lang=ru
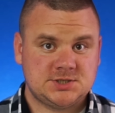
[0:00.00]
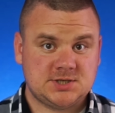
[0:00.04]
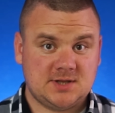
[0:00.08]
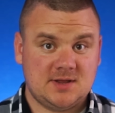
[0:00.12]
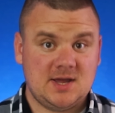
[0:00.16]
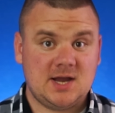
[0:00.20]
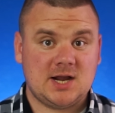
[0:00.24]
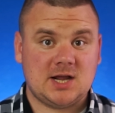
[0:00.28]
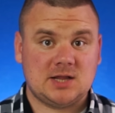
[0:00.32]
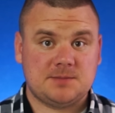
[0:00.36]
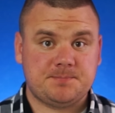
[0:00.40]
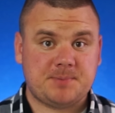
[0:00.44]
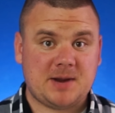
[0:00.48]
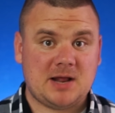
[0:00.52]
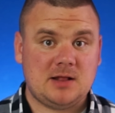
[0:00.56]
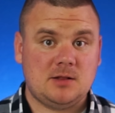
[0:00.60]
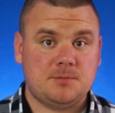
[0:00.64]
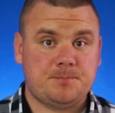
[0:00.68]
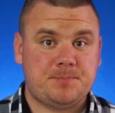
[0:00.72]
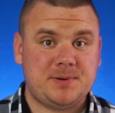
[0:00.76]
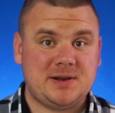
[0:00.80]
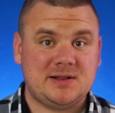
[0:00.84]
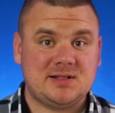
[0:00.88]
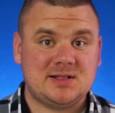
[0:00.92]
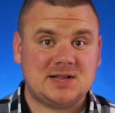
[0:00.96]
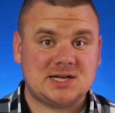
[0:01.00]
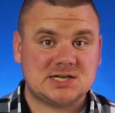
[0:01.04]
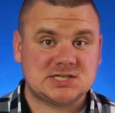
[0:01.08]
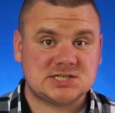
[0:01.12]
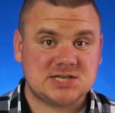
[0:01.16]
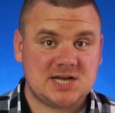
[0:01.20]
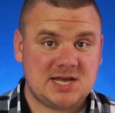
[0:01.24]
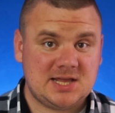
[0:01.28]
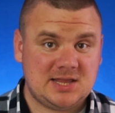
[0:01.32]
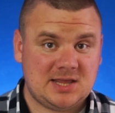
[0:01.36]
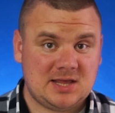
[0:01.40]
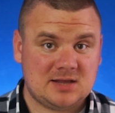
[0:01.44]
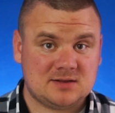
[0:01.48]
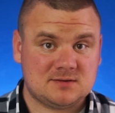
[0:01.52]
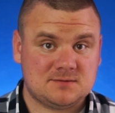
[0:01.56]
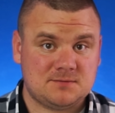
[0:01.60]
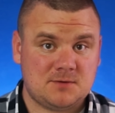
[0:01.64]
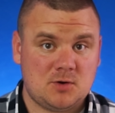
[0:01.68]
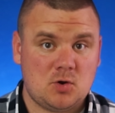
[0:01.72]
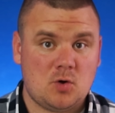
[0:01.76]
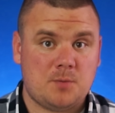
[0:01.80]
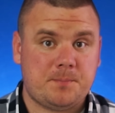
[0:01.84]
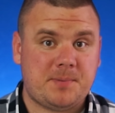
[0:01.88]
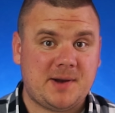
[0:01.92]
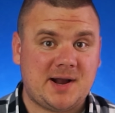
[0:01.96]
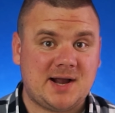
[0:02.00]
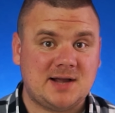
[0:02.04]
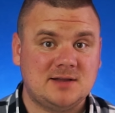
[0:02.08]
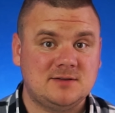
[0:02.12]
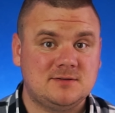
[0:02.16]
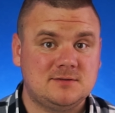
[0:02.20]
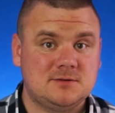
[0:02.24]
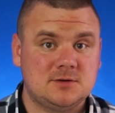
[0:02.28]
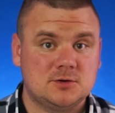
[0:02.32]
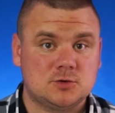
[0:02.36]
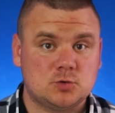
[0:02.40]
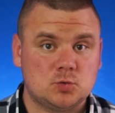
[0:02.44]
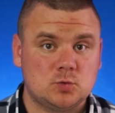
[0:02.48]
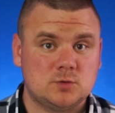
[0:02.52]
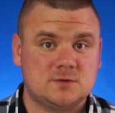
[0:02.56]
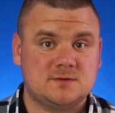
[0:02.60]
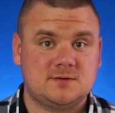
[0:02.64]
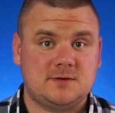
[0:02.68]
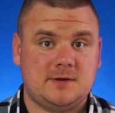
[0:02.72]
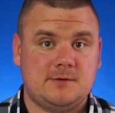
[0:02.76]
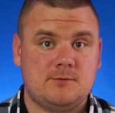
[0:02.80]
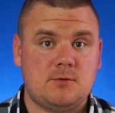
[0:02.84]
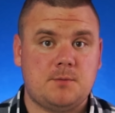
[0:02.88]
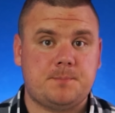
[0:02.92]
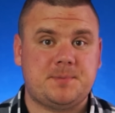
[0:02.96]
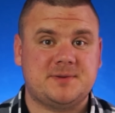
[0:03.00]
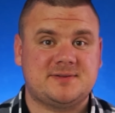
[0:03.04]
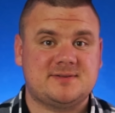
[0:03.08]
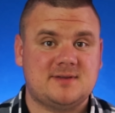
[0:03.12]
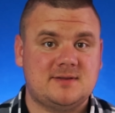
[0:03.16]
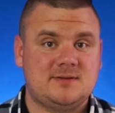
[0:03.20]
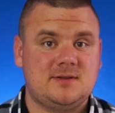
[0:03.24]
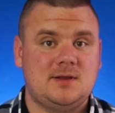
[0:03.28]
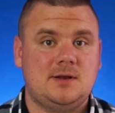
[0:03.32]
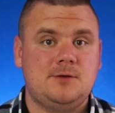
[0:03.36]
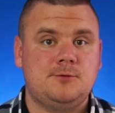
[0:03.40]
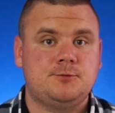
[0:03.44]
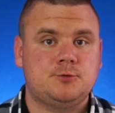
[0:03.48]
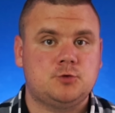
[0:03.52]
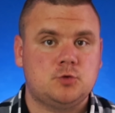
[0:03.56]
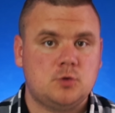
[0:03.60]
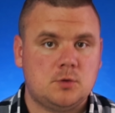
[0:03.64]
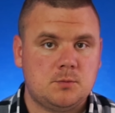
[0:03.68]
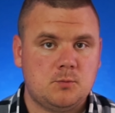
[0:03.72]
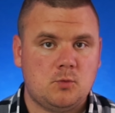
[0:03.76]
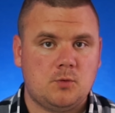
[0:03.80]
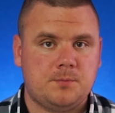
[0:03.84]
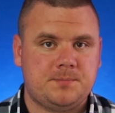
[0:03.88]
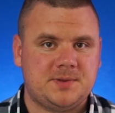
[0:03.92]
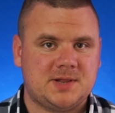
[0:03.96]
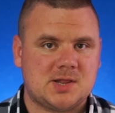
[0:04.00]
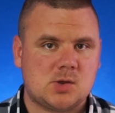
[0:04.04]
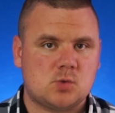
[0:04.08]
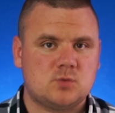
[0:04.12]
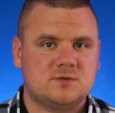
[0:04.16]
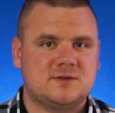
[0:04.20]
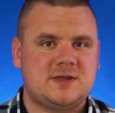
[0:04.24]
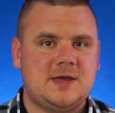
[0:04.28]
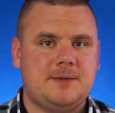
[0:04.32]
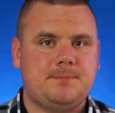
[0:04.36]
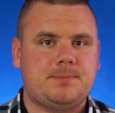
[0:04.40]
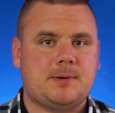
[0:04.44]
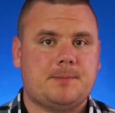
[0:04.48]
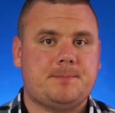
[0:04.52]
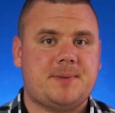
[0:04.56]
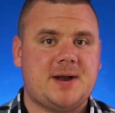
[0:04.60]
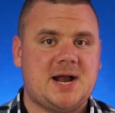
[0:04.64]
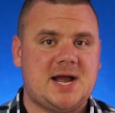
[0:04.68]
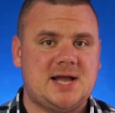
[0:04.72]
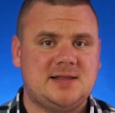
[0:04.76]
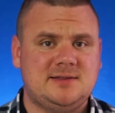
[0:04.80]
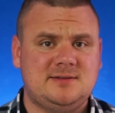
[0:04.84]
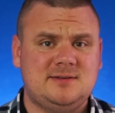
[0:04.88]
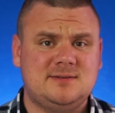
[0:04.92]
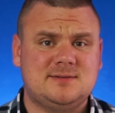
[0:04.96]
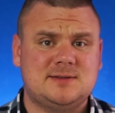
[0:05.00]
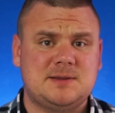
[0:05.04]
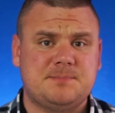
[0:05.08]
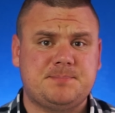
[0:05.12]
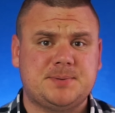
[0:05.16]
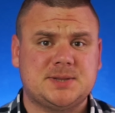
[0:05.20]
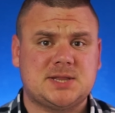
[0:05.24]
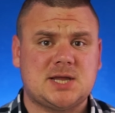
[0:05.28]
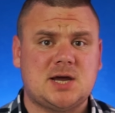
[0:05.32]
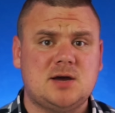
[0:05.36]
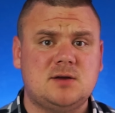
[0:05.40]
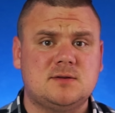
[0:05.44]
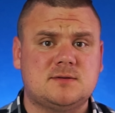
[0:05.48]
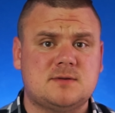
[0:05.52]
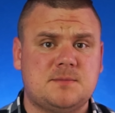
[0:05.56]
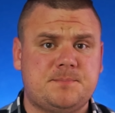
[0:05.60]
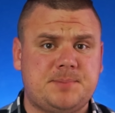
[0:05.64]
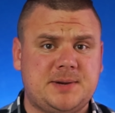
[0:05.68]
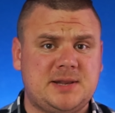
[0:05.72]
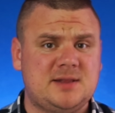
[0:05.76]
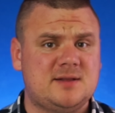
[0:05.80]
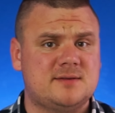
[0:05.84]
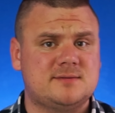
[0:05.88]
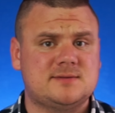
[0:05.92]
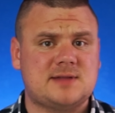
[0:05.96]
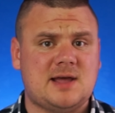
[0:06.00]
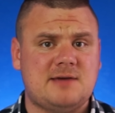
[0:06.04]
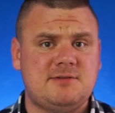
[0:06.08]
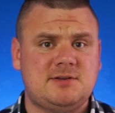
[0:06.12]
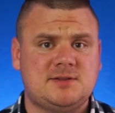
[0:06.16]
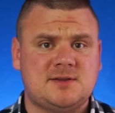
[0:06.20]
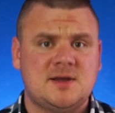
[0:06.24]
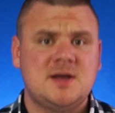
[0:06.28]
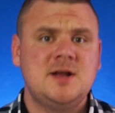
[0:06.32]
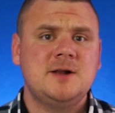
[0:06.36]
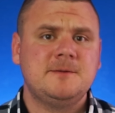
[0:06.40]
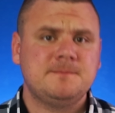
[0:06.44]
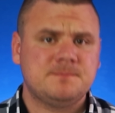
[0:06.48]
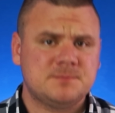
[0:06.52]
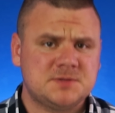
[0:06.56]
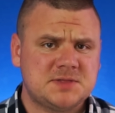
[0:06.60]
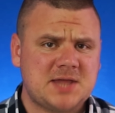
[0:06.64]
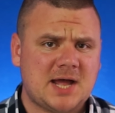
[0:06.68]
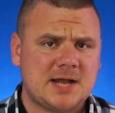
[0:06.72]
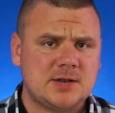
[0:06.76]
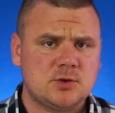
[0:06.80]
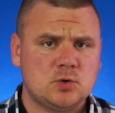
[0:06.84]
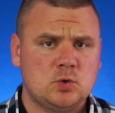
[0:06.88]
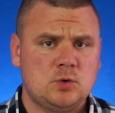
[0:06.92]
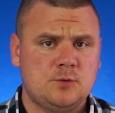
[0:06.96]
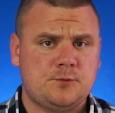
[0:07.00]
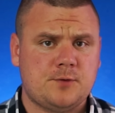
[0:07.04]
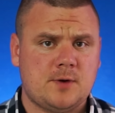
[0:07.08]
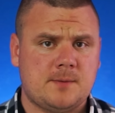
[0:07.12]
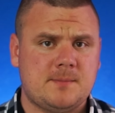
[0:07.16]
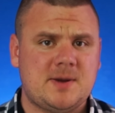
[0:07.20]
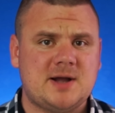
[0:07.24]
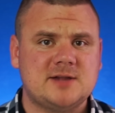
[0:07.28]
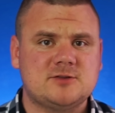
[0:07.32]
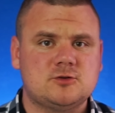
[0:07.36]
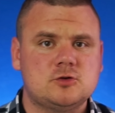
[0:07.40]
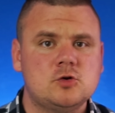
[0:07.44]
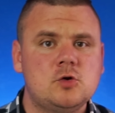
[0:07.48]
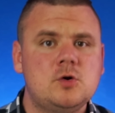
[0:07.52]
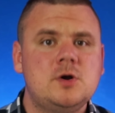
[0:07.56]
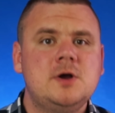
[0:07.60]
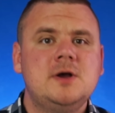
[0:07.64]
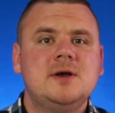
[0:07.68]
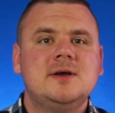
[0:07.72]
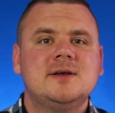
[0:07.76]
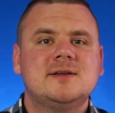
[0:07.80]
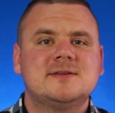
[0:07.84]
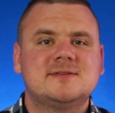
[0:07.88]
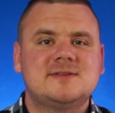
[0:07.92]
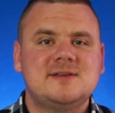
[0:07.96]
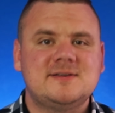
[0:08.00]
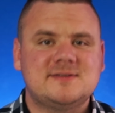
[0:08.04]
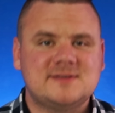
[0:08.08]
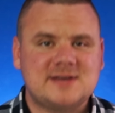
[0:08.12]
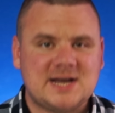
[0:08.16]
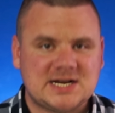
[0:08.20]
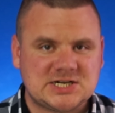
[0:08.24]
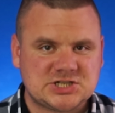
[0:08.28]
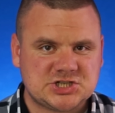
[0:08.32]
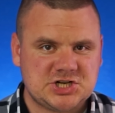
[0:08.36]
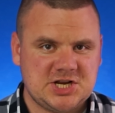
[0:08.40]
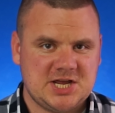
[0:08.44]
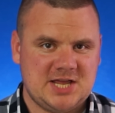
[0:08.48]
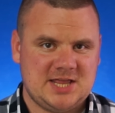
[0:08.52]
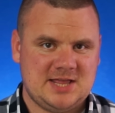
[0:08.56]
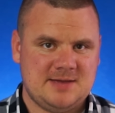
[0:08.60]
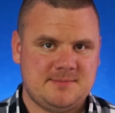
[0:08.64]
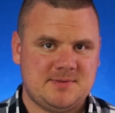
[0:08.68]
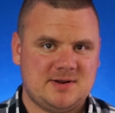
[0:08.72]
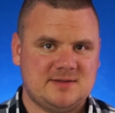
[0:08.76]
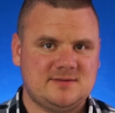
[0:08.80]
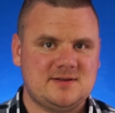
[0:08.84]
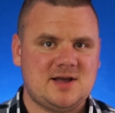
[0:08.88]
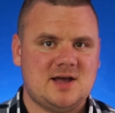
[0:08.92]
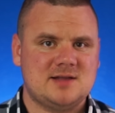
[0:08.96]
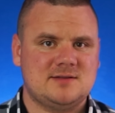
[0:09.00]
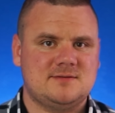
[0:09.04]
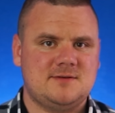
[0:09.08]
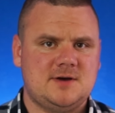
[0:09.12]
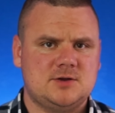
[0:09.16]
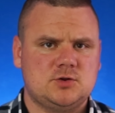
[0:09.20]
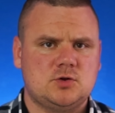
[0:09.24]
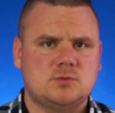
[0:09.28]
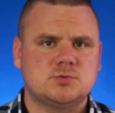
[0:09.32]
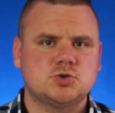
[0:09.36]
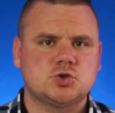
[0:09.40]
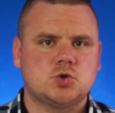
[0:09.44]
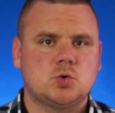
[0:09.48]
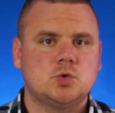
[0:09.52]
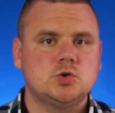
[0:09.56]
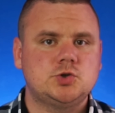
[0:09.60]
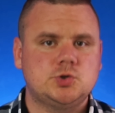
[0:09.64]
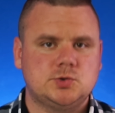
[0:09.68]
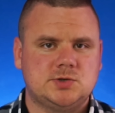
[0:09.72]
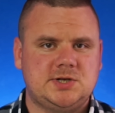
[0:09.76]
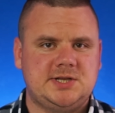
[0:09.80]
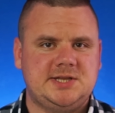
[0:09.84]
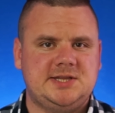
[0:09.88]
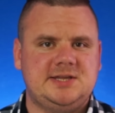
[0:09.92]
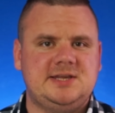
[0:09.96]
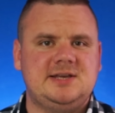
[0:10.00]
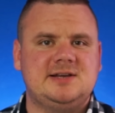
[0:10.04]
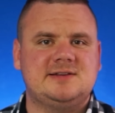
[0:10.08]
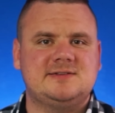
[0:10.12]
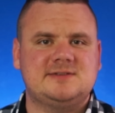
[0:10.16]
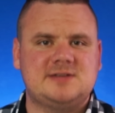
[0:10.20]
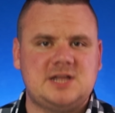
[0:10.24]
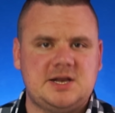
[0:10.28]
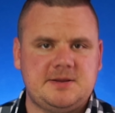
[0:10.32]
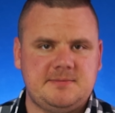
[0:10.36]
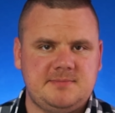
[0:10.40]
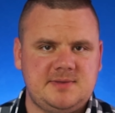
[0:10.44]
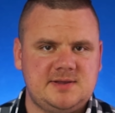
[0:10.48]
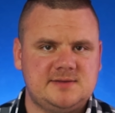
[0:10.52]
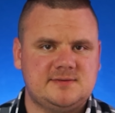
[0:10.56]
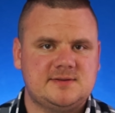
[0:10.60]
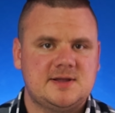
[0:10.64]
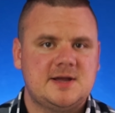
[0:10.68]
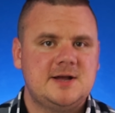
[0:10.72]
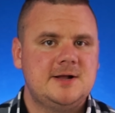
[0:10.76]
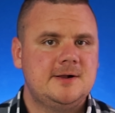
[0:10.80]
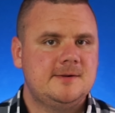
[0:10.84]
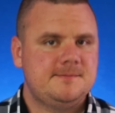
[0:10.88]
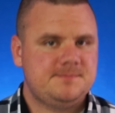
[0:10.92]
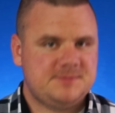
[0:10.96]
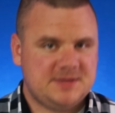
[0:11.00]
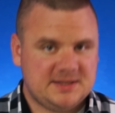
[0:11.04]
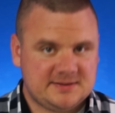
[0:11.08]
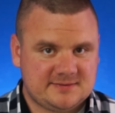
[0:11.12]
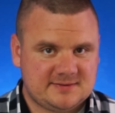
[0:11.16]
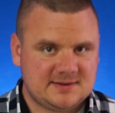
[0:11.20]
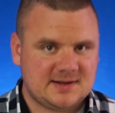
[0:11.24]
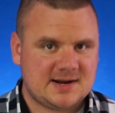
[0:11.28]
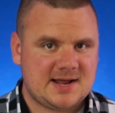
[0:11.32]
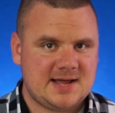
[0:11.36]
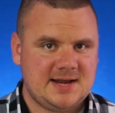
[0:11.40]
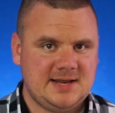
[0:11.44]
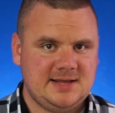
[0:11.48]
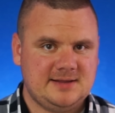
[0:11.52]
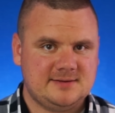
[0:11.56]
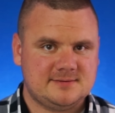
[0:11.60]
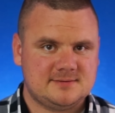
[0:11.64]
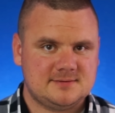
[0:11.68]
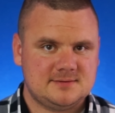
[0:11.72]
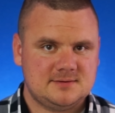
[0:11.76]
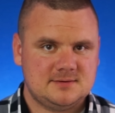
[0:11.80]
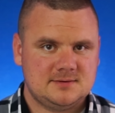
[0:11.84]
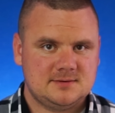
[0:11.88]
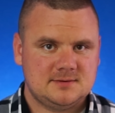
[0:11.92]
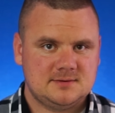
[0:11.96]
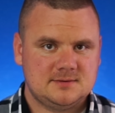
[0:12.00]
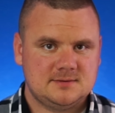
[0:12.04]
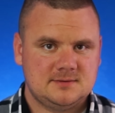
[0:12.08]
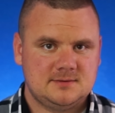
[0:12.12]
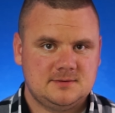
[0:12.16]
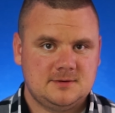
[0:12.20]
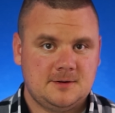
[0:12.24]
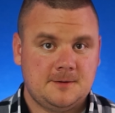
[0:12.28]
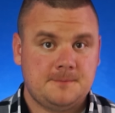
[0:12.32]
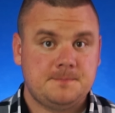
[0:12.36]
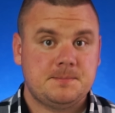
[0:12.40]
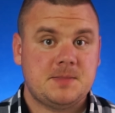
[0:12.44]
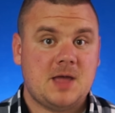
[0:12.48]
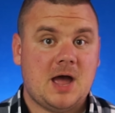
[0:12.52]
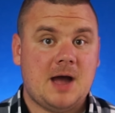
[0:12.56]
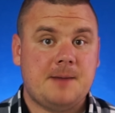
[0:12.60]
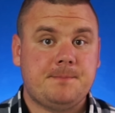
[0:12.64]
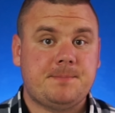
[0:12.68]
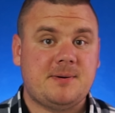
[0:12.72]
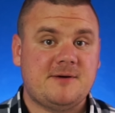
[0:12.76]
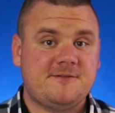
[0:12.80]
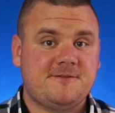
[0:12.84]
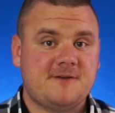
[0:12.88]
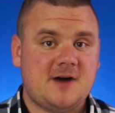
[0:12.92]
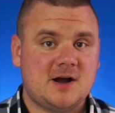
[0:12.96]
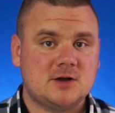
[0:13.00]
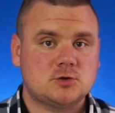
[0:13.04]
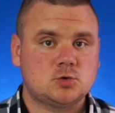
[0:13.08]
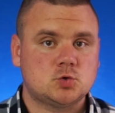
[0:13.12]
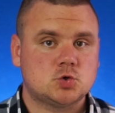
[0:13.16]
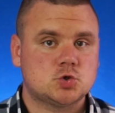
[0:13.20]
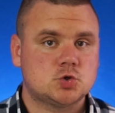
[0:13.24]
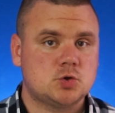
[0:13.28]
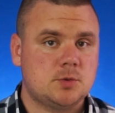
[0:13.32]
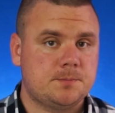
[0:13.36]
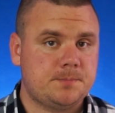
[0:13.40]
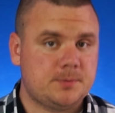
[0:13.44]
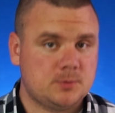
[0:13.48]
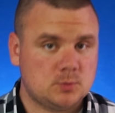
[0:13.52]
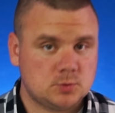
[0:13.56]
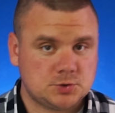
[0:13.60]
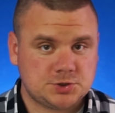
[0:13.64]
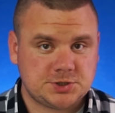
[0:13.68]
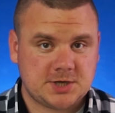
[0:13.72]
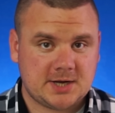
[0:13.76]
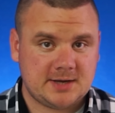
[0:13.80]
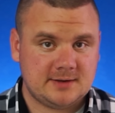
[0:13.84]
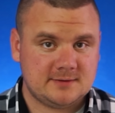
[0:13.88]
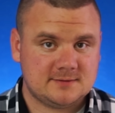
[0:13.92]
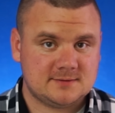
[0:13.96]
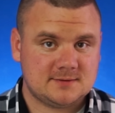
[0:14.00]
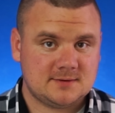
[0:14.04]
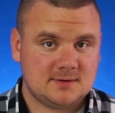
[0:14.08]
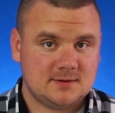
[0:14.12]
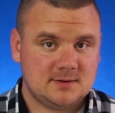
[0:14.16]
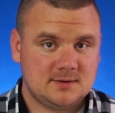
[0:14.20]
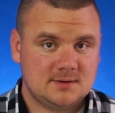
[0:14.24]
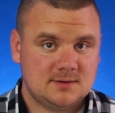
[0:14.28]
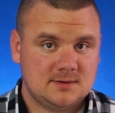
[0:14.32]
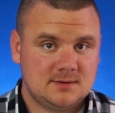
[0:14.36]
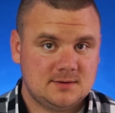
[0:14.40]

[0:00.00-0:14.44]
Человек отправил предложение свое по Конституции, его посадили в тюрьму. Белорусские пропагандисты пытаются предоставить данную информацию с искажением, рассказывая о том, что он чуть ли не экстремист и террорист. А по факту что получается?